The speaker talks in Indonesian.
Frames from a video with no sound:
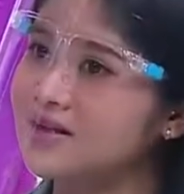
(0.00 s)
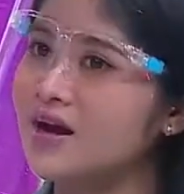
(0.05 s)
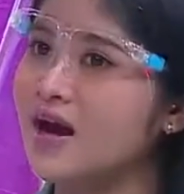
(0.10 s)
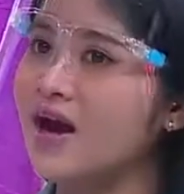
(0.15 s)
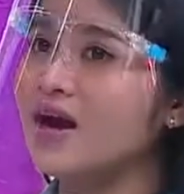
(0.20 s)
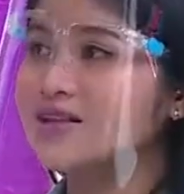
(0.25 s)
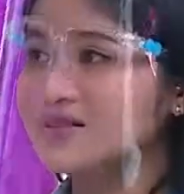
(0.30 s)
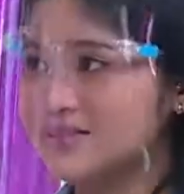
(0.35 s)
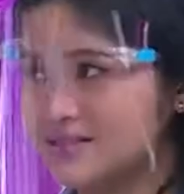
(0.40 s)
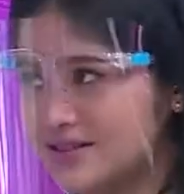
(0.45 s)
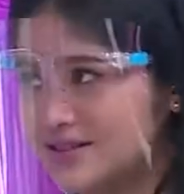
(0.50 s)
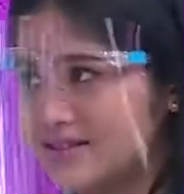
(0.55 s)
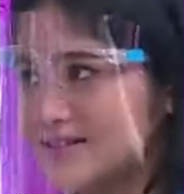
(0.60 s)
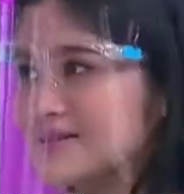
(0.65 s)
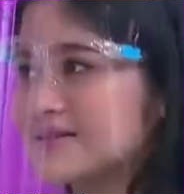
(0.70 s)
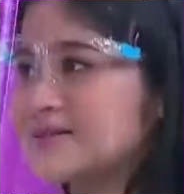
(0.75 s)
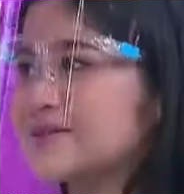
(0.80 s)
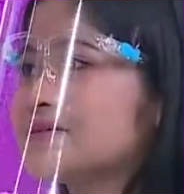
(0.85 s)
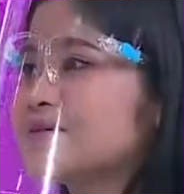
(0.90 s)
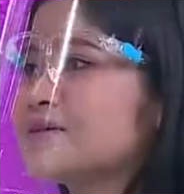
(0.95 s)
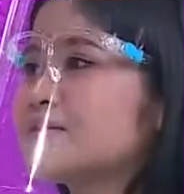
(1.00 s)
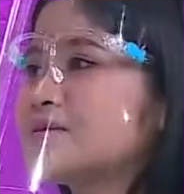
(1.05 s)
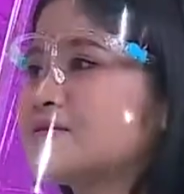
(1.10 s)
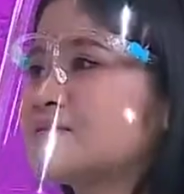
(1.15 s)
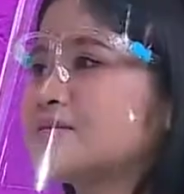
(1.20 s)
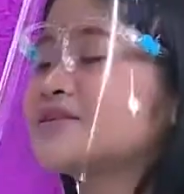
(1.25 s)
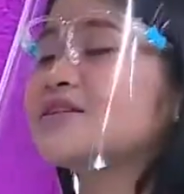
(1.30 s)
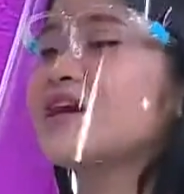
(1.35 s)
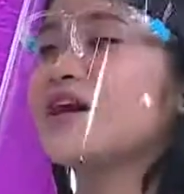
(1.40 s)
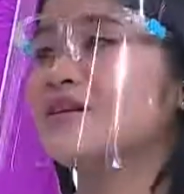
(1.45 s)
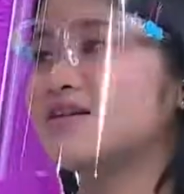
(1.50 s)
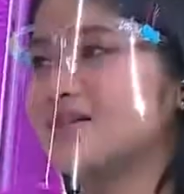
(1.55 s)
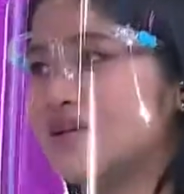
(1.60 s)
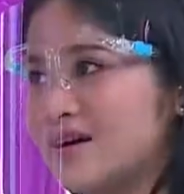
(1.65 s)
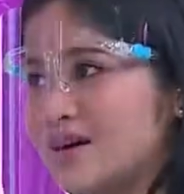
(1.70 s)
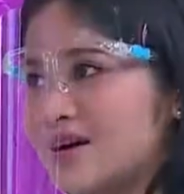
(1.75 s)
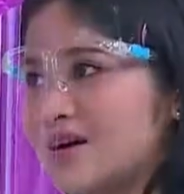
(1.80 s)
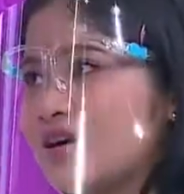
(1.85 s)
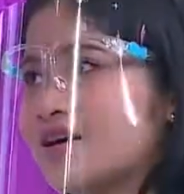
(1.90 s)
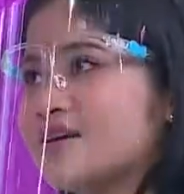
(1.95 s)
asik hmm.
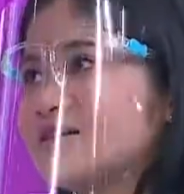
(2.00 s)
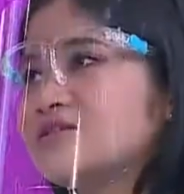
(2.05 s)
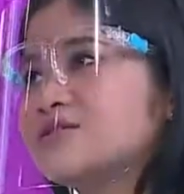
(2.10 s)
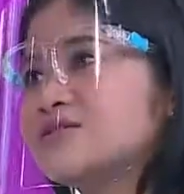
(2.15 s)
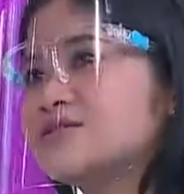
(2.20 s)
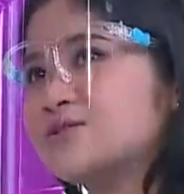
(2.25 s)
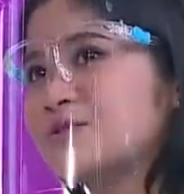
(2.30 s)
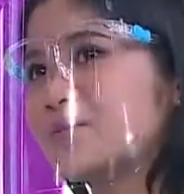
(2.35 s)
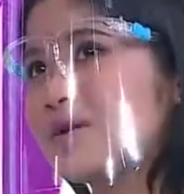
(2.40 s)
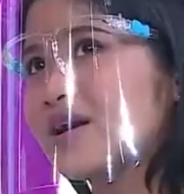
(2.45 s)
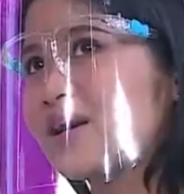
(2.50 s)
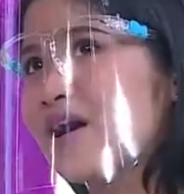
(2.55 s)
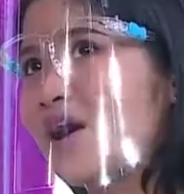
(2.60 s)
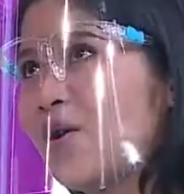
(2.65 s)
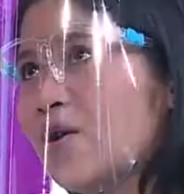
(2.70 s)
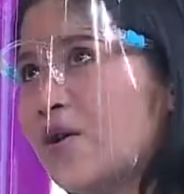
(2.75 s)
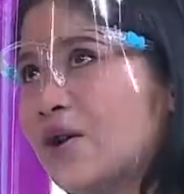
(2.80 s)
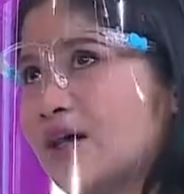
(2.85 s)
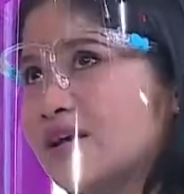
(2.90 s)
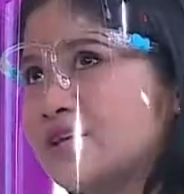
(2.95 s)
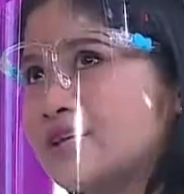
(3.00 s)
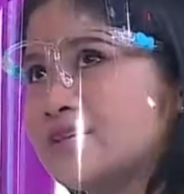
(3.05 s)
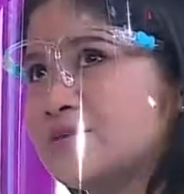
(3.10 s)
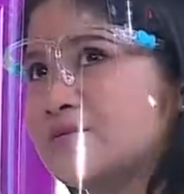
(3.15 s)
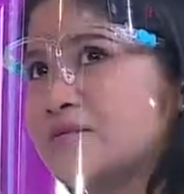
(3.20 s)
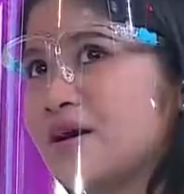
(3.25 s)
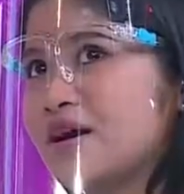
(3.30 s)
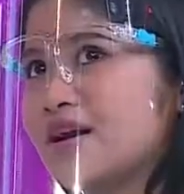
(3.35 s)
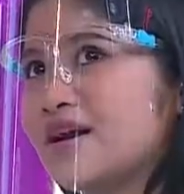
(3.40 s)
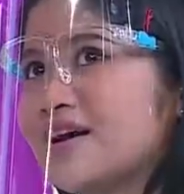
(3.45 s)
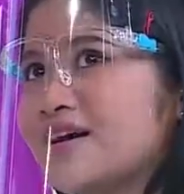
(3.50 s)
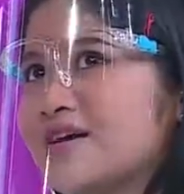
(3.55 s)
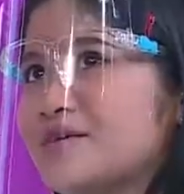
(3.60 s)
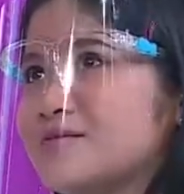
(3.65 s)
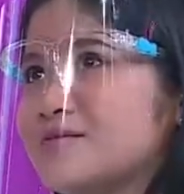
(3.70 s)
bercanda hmm. cuman kalau lagi marah